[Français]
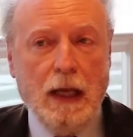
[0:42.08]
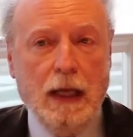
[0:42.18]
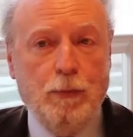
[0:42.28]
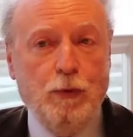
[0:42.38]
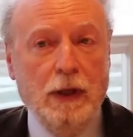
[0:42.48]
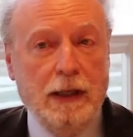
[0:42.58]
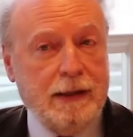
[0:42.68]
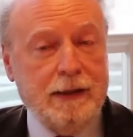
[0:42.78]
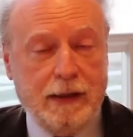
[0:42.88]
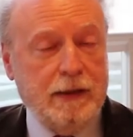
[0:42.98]
Et puis, il est
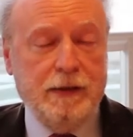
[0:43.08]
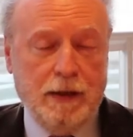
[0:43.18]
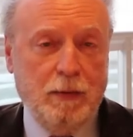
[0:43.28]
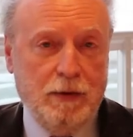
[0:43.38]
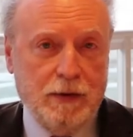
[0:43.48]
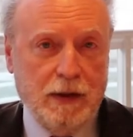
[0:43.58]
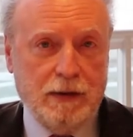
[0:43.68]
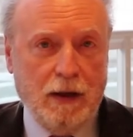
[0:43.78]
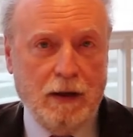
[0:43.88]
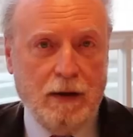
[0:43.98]
très accessible.
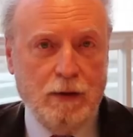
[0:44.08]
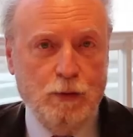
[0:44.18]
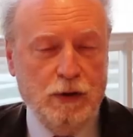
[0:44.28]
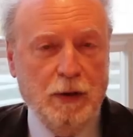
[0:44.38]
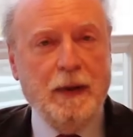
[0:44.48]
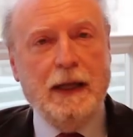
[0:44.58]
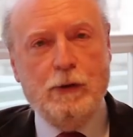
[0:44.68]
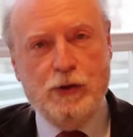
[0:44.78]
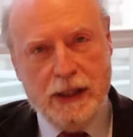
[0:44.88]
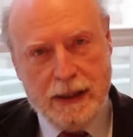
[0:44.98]
C'est un outil
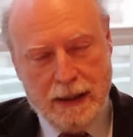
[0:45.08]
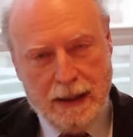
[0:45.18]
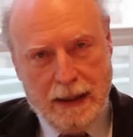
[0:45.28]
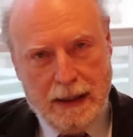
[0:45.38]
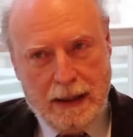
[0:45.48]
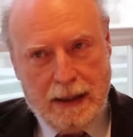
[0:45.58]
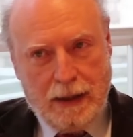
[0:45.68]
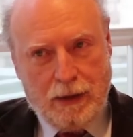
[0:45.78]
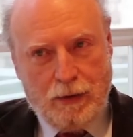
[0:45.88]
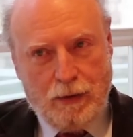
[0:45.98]
pédagogique
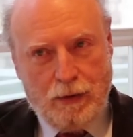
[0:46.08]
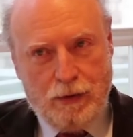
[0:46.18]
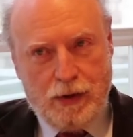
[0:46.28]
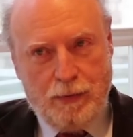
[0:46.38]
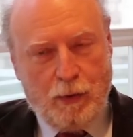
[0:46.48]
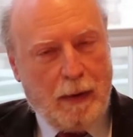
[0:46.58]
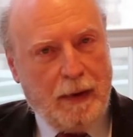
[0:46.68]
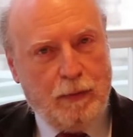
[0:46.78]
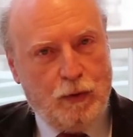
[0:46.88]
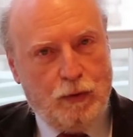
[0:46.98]
que j'ai pour ma
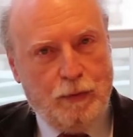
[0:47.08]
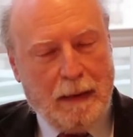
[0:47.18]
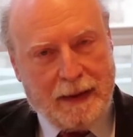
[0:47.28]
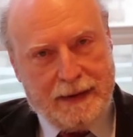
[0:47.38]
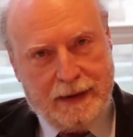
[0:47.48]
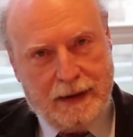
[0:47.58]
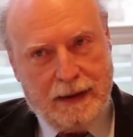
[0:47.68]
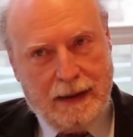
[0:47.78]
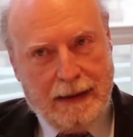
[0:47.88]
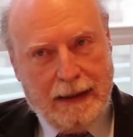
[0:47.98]
part beaucoup apprécié.
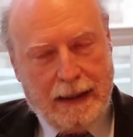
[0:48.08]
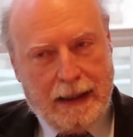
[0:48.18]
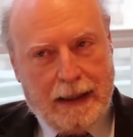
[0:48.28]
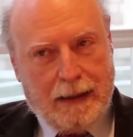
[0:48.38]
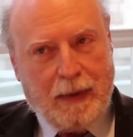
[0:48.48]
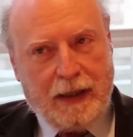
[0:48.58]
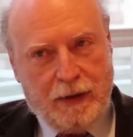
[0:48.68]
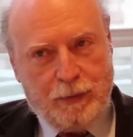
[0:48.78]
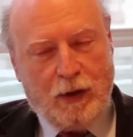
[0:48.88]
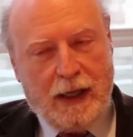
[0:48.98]
Par
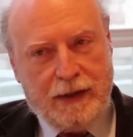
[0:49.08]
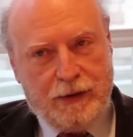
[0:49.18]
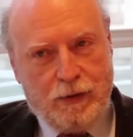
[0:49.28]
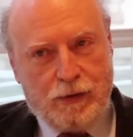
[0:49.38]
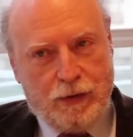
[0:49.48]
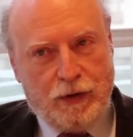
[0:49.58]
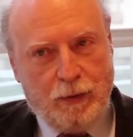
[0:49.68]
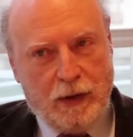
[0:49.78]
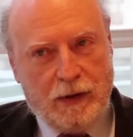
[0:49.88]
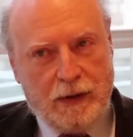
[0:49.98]
exemple, sur la question
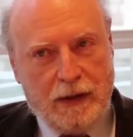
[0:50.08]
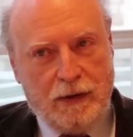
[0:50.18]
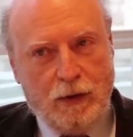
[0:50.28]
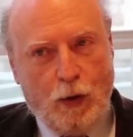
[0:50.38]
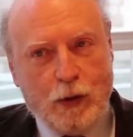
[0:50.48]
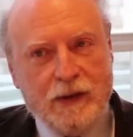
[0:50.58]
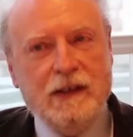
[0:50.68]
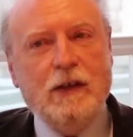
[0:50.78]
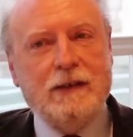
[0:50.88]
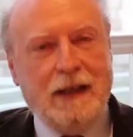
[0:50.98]
justement de cet
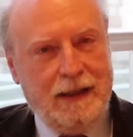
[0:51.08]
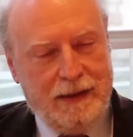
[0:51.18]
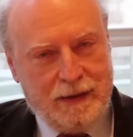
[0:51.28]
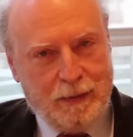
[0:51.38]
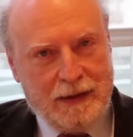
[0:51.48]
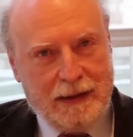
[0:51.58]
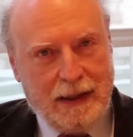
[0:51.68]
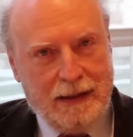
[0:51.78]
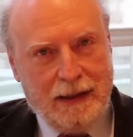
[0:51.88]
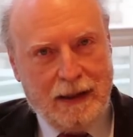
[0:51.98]
occidentalisme,
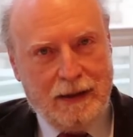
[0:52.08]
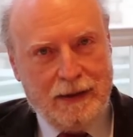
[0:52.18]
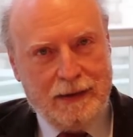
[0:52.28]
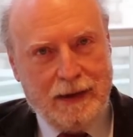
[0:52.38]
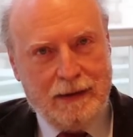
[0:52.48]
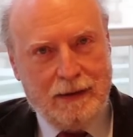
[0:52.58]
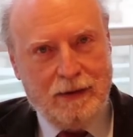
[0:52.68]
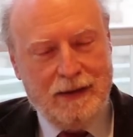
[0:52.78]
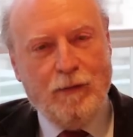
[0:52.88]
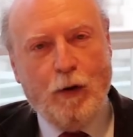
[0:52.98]
c'est-à-dire cette
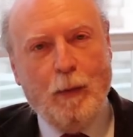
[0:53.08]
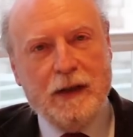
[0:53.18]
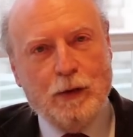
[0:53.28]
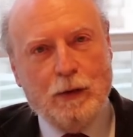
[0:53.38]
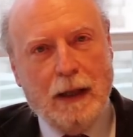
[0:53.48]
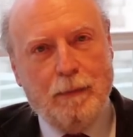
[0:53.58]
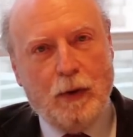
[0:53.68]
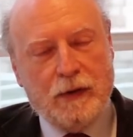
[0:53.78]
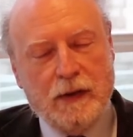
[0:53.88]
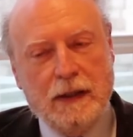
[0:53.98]
déformation de la
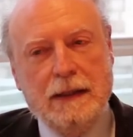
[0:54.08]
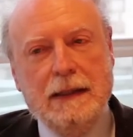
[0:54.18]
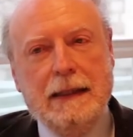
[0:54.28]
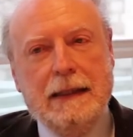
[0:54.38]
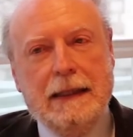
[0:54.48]
pensée